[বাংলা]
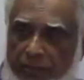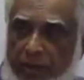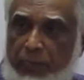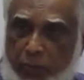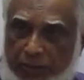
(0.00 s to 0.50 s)
বা
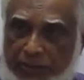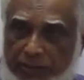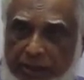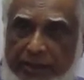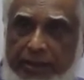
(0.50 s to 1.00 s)
প্রবেশ
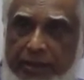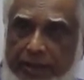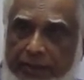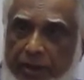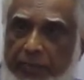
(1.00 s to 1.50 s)
এটা
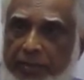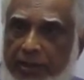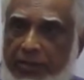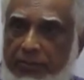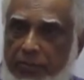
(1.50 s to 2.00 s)
এই ভাবটা
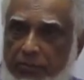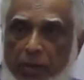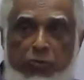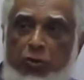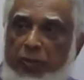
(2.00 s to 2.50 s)

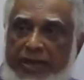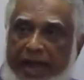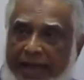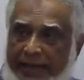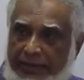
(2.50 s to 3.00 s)
মাফলুনবাহী
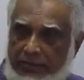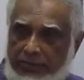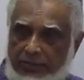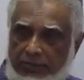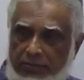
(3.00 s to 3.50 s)
নেয় না
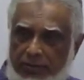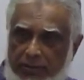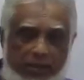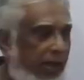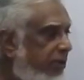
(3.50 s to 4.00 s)

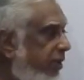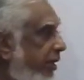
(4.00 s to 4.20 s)
আচ্ছা